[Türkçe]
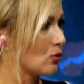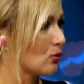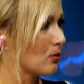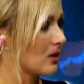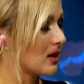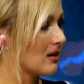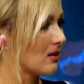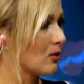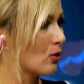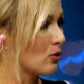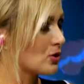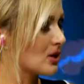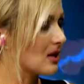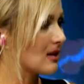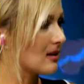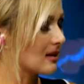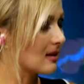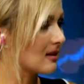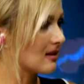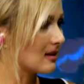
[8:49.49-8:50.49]
numaralı
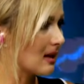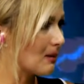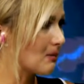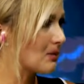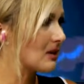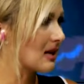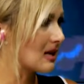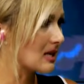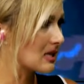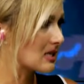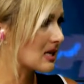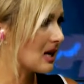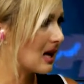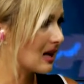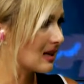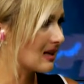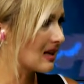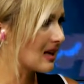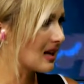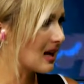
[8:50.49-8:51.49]
önceliklerinden bir tanesi
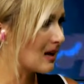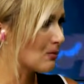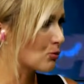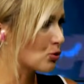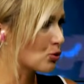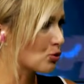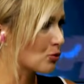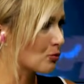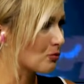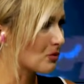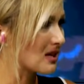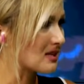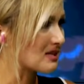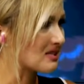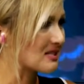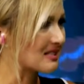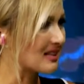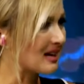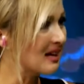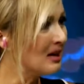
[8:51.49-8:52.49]
haline gelmiş durumda
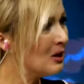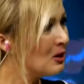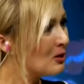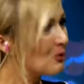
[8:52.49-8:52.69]
aslında